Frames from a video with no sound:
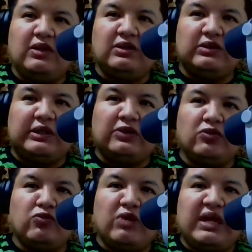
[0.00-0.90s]
tanto
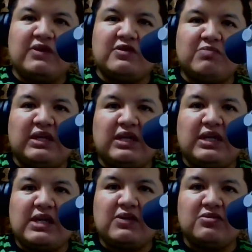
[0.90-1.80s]
hondureños,
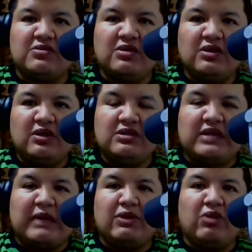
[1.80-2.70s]
mexicanos,
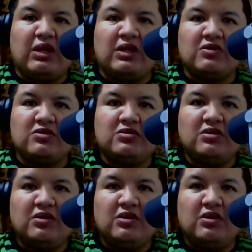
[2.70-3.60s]
salvadoreños,
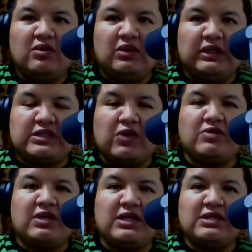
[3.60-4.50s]

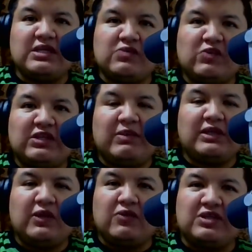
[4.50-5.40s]
estadounidenses,
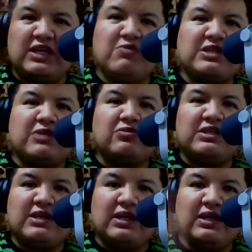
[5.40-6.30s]
guatemaltecos. Seguimos la
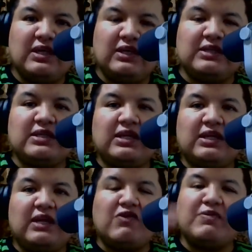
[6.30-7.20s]
noticia de
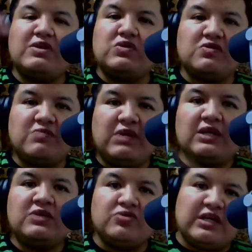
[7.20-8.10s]
cerca. Fabricio
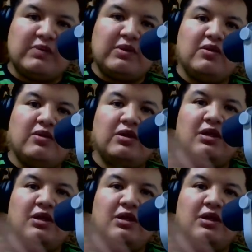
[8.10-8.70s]
Guzmán, su servidor